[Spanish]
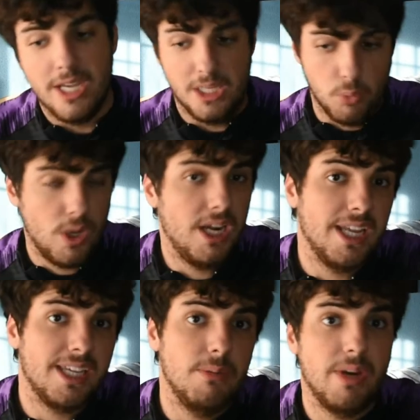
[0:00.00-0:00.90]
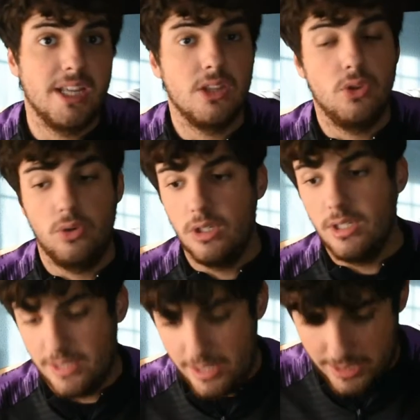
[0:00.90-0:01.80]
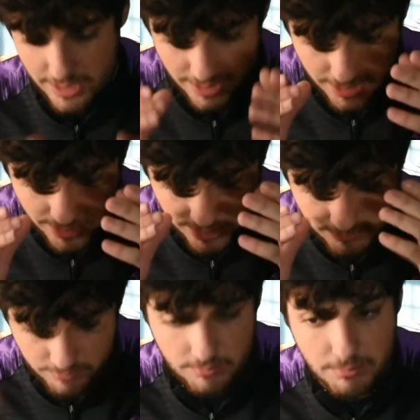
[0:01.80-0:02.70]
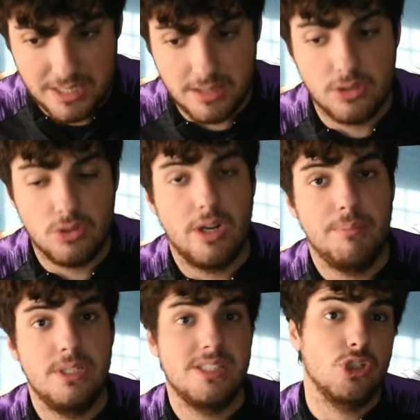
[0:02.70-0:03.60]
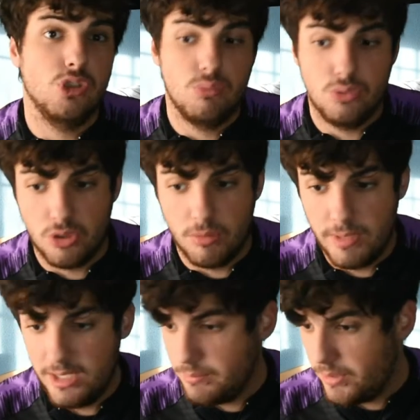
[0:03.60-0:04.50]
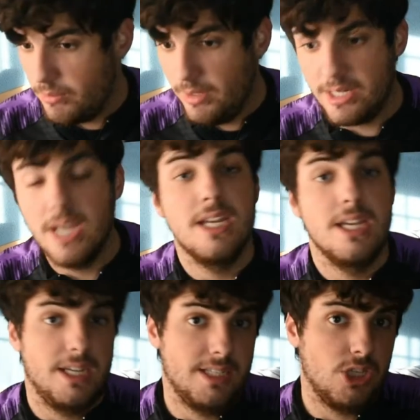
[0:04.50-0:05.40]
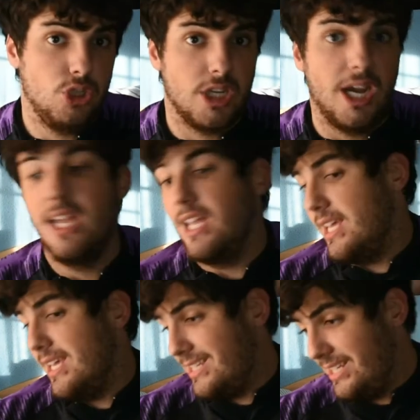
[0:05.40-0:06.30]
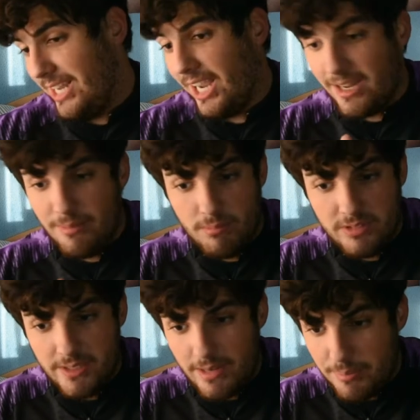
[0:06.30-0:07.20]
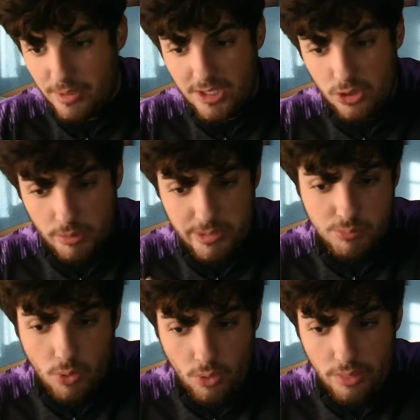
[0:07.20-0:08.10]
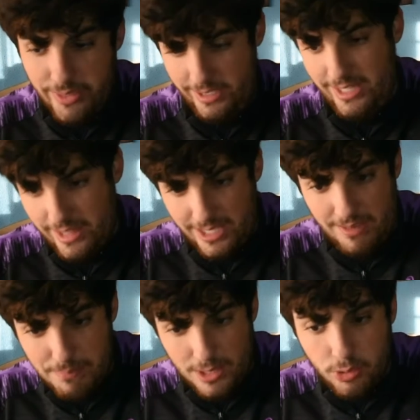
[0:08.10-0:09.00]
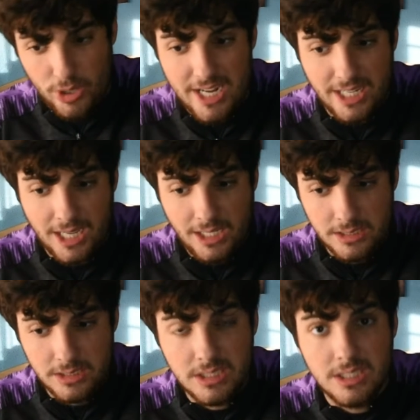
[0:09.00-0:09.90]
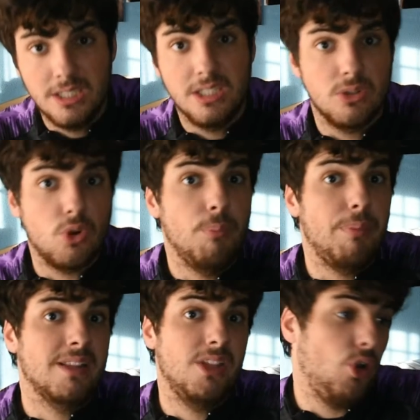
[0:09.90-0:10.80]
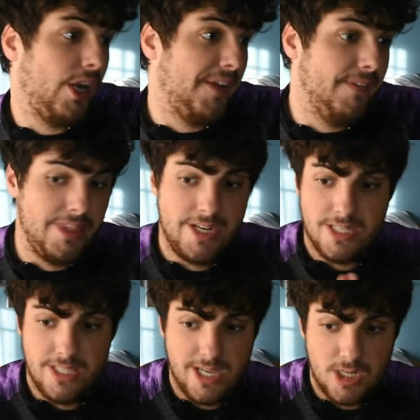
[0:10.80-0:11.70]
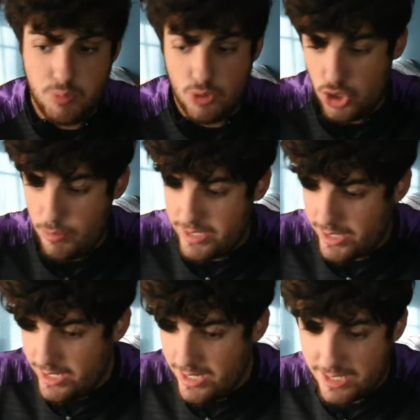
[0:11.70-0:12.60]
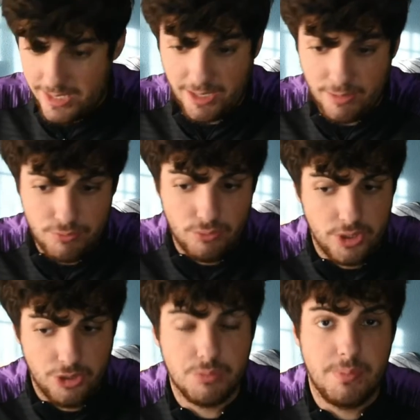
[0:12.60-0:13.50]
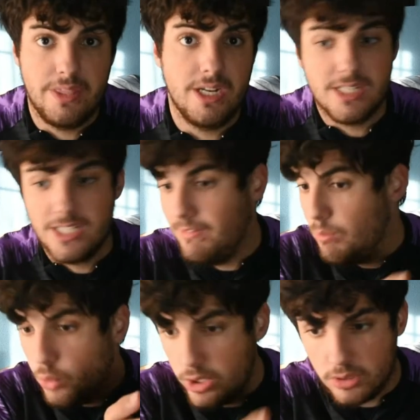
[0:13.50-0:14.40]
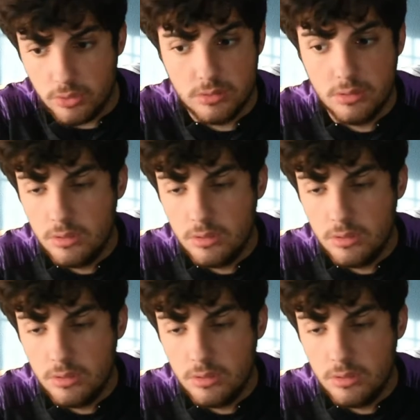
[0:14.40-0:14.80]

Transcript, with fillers: Igual hay que ir variando. Tienes más centrocampistas, no muchos más, pero más. Que esa es otra. Si llega, lleva repitiendo el mismo once desde que empezó la liga, con partidos cada tres días, pues no me extraña que lleguen fundidos. Pedri estaba muerto.